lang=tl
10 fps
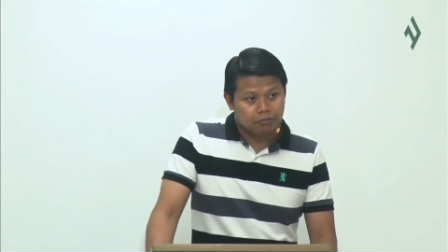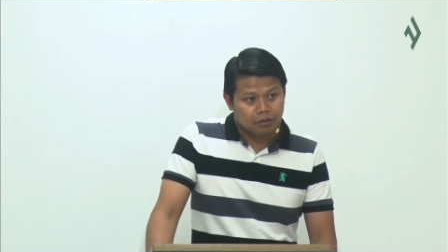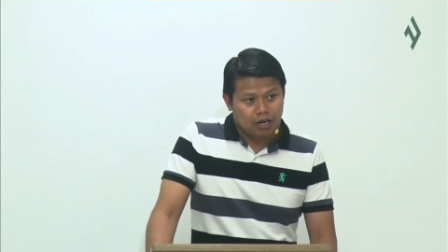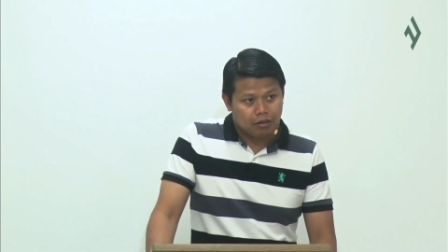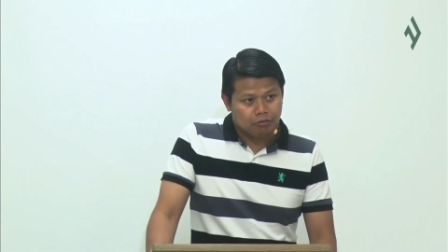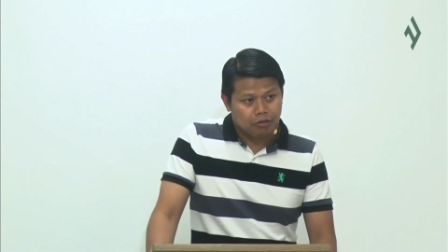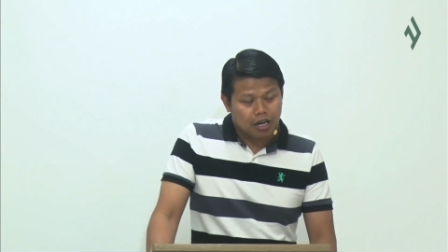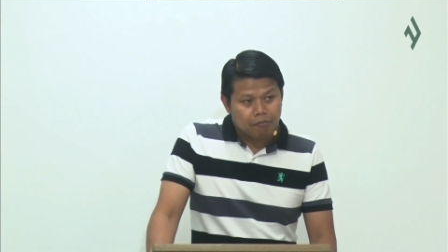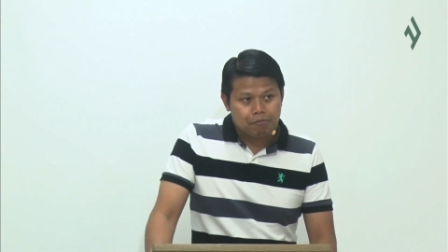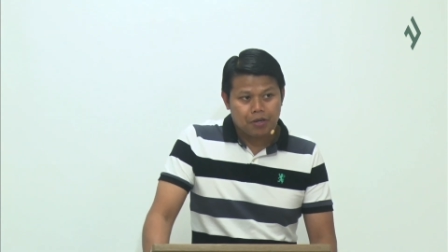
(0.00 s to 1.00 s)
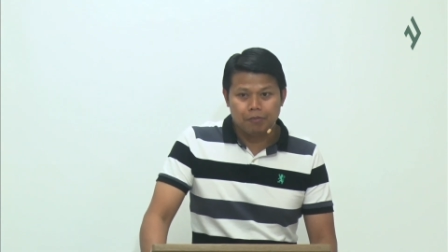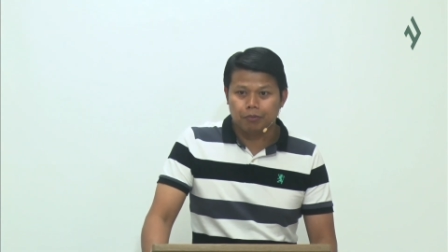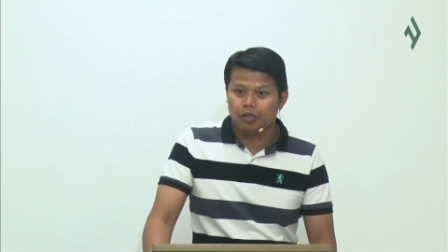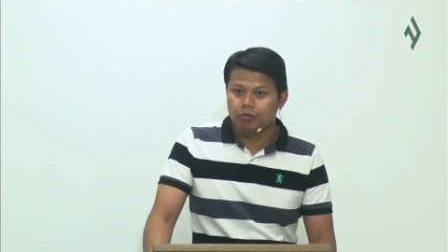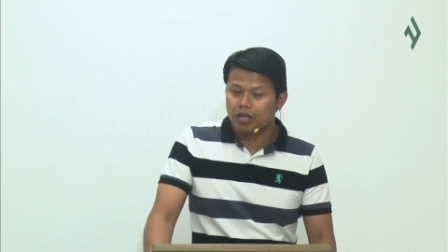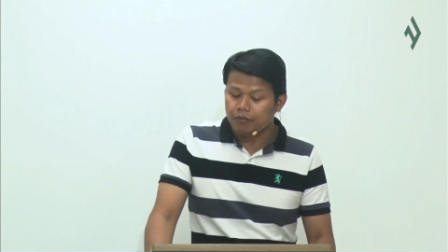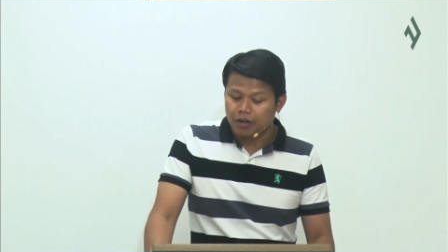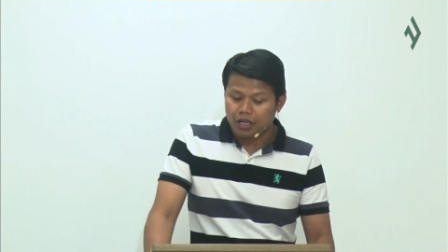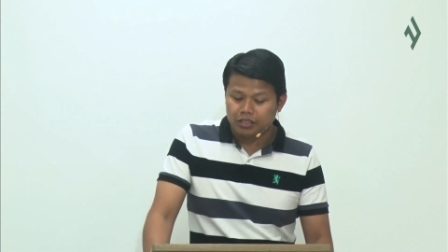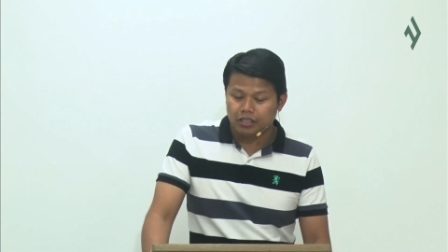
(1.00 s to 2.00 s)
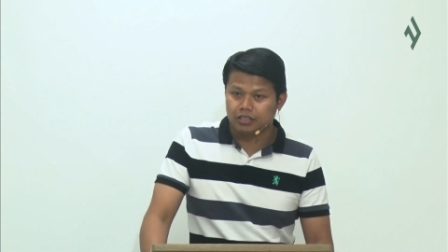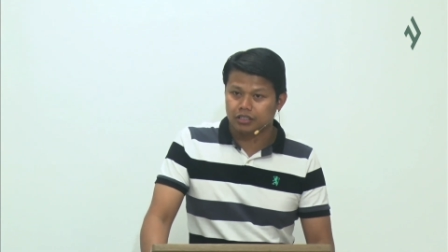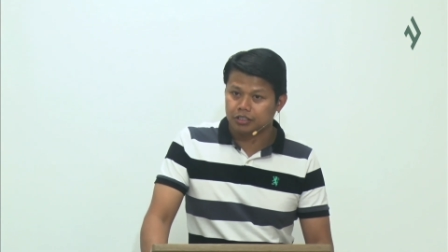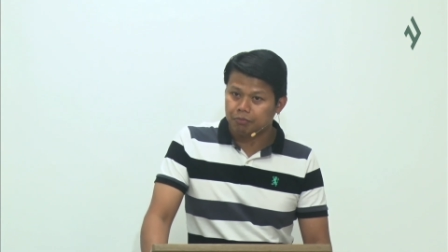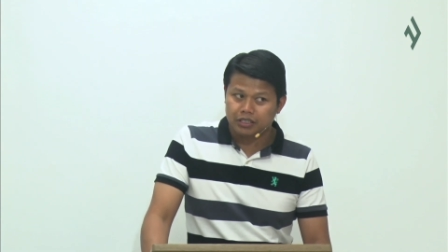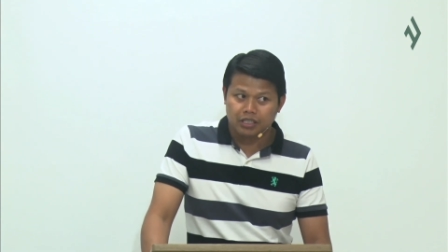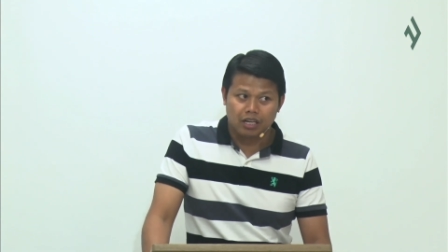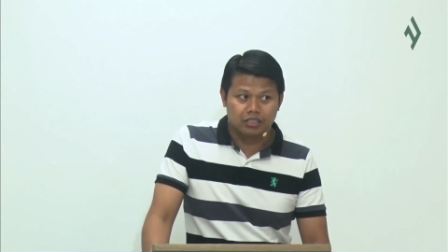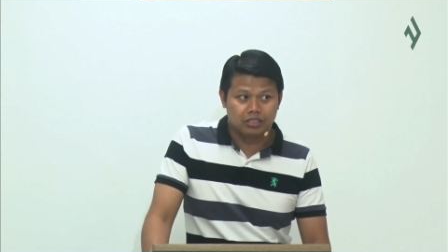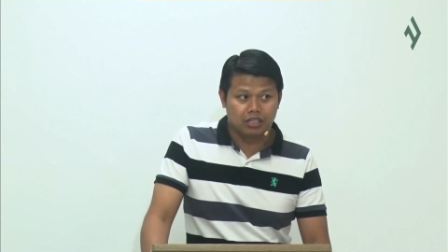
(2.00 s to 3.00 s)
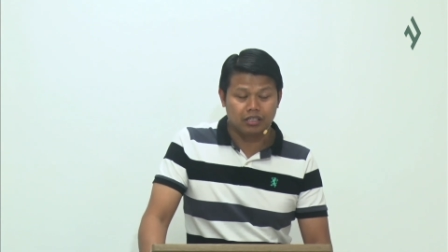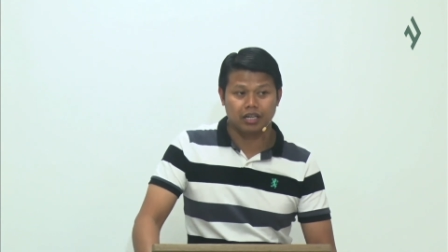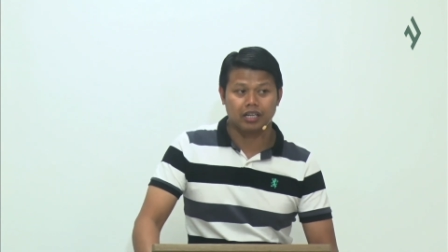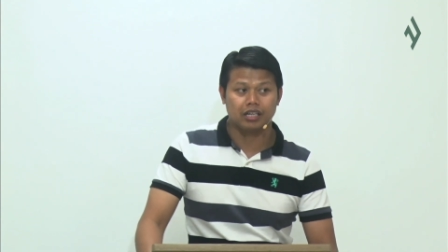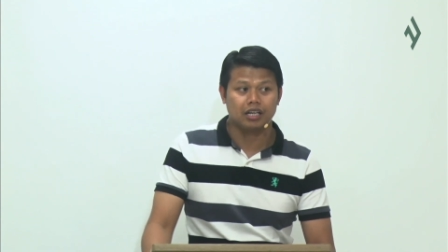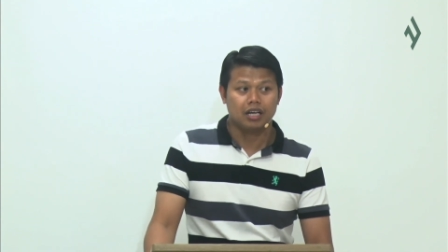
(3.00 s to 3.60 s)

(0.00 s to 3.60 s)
our, we love people, we love others, especially our children,